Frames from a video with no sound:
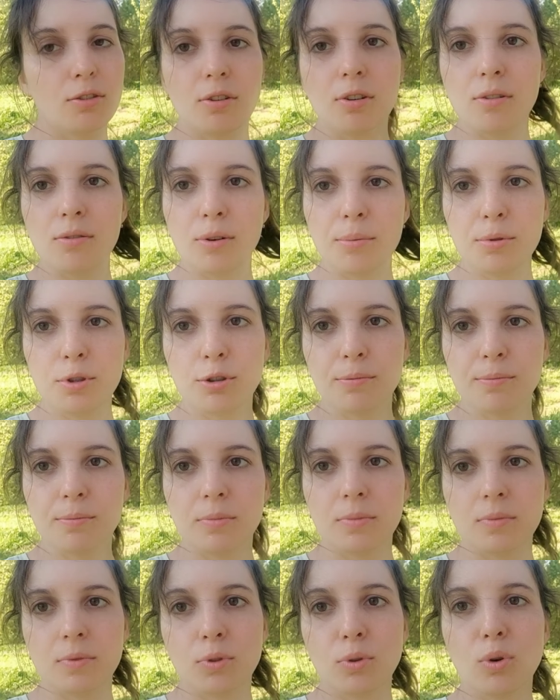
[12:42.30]
В общем,
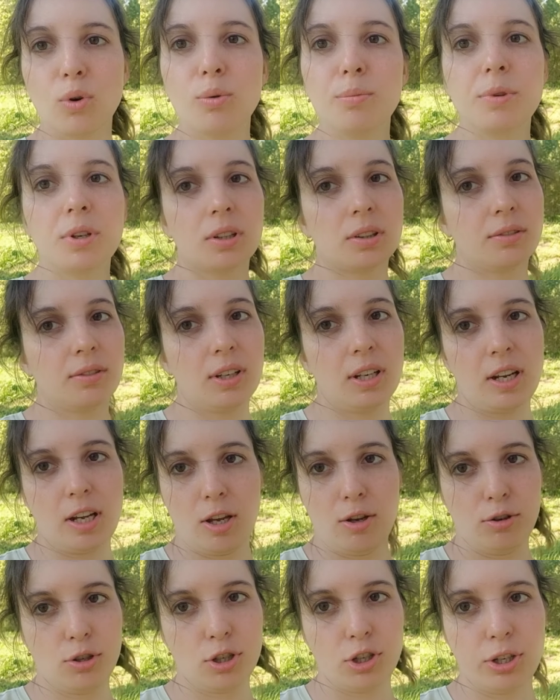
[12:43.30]

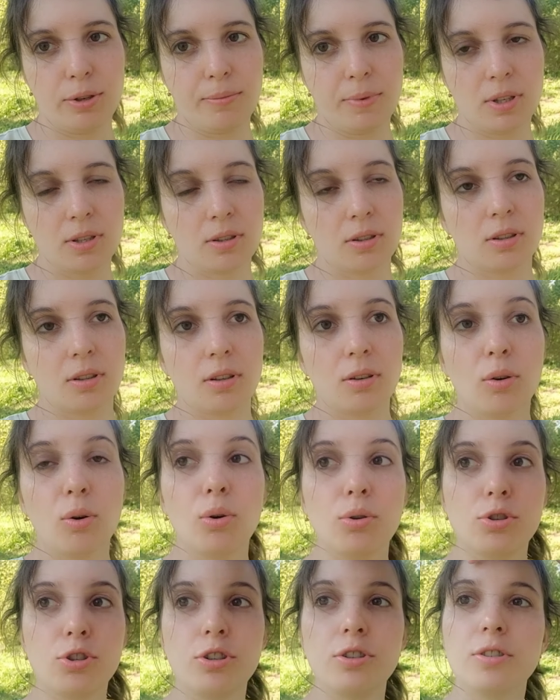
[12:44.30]
умиротворяющее место.
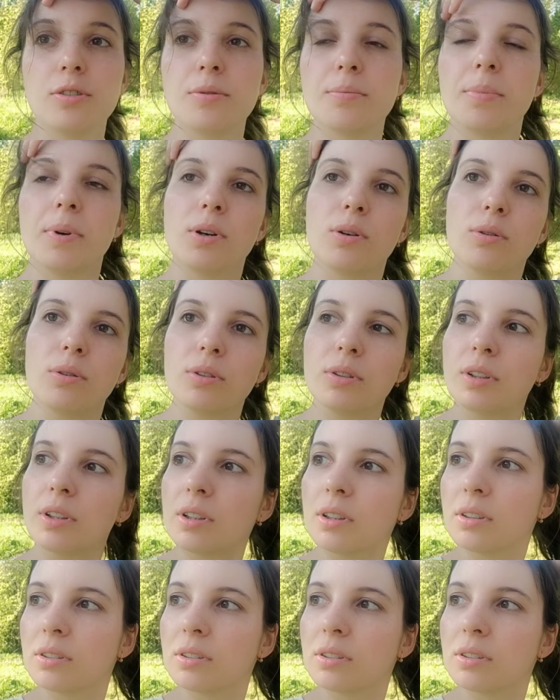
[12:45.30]
Очень спокойное.